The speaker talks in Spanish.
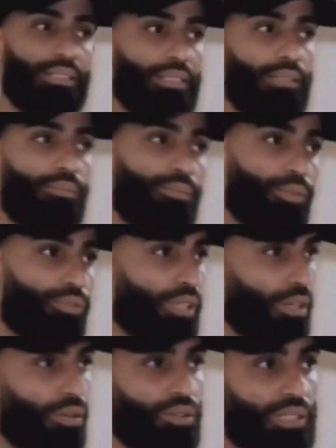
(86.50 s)
a hacer
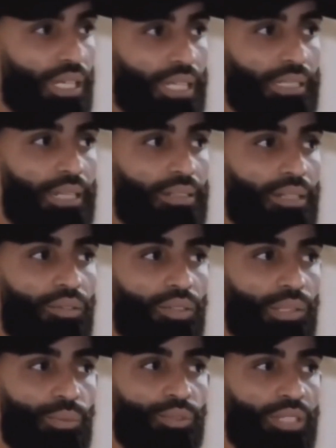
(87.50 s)
muchas cosas que está haciendo
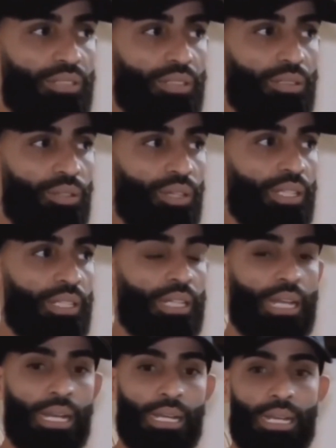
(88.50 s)
ese muchachito hoy en
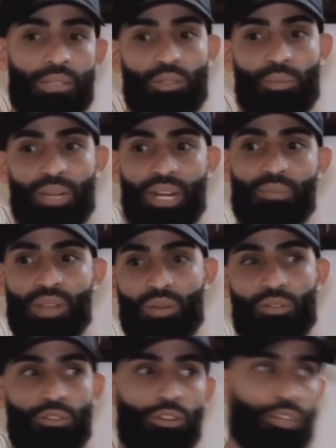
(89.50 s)
día y eso para mí es un